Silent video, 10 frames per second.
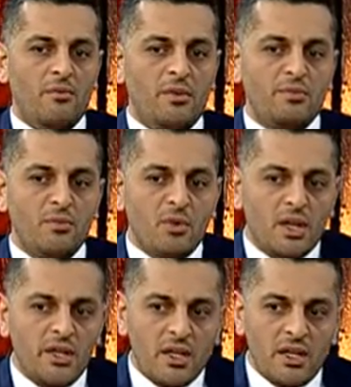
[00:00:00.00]
biz mi bu
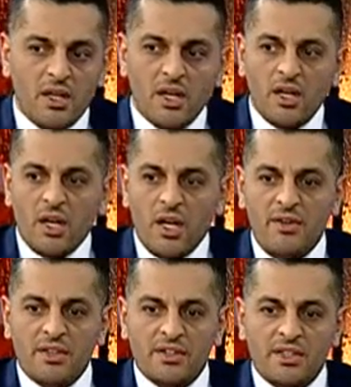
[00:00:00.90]
kadar
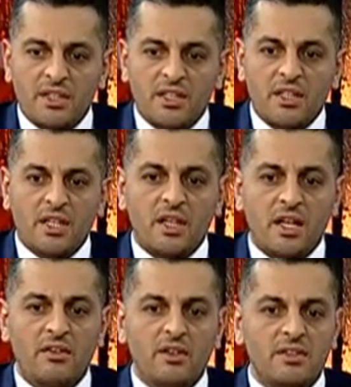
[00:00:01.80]
hevesliydik ya
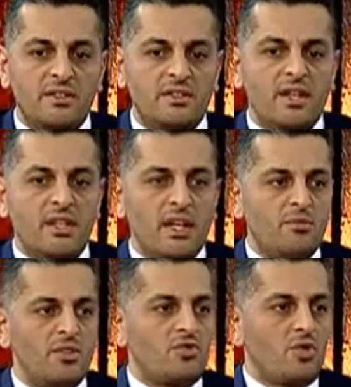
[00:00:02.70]
da hevessiz insanlar
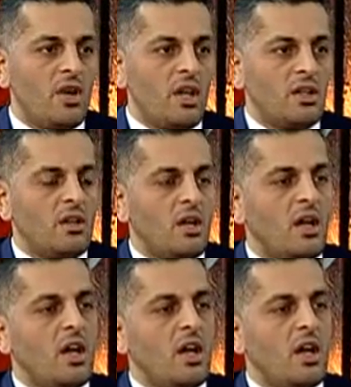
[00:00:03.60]
mı şimdi çoğaldı?